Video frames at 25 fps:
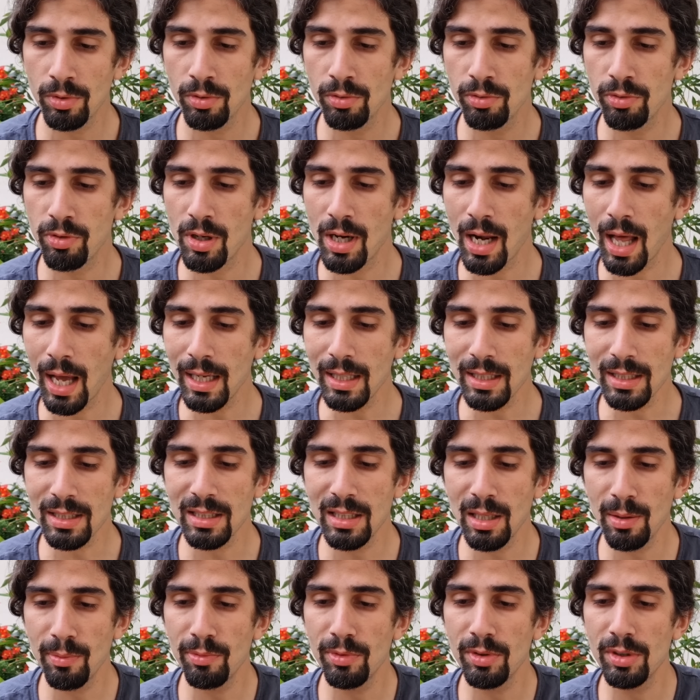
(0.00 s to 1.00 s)

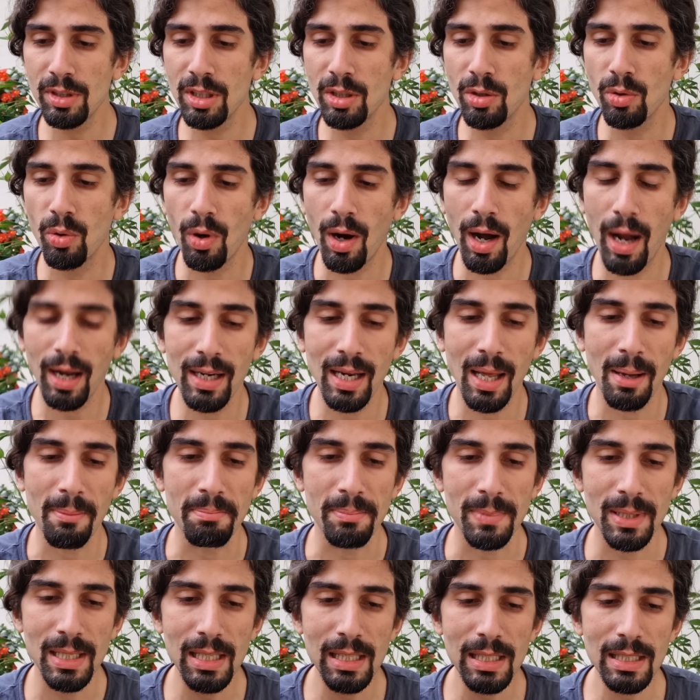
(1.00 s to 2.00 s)
Vielleicht nehmen wir die
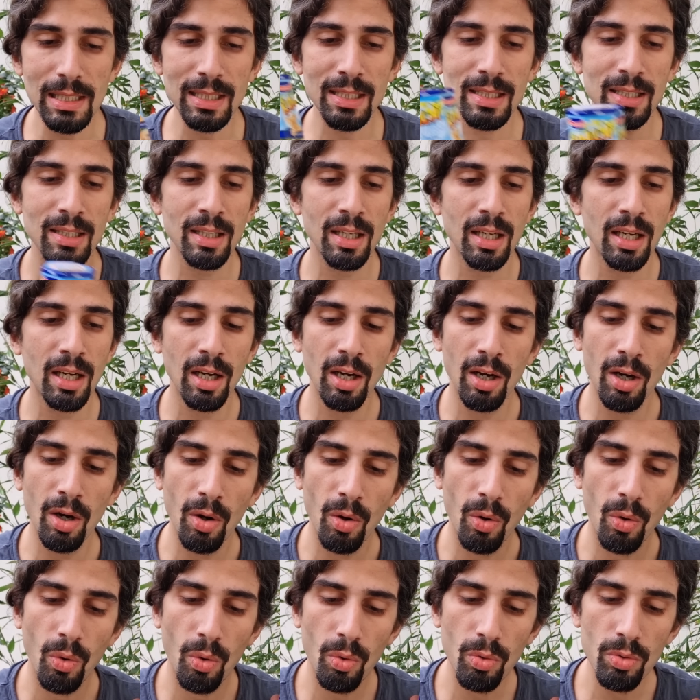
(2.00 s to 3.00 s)
Koala-Milch
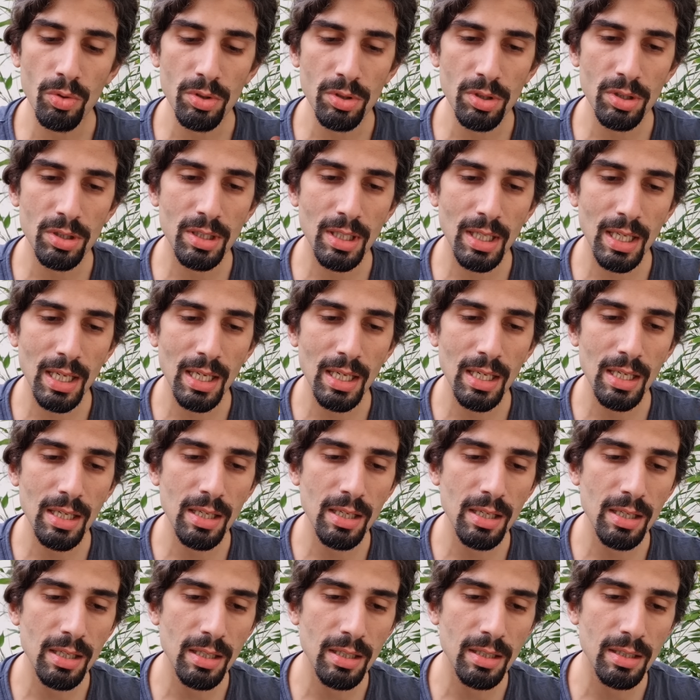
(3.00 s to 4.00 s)
und
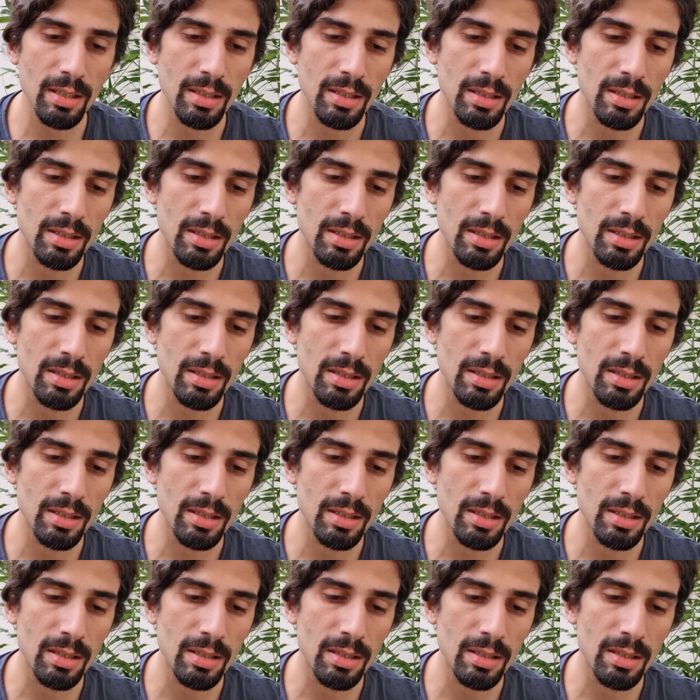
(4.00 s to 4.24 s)
den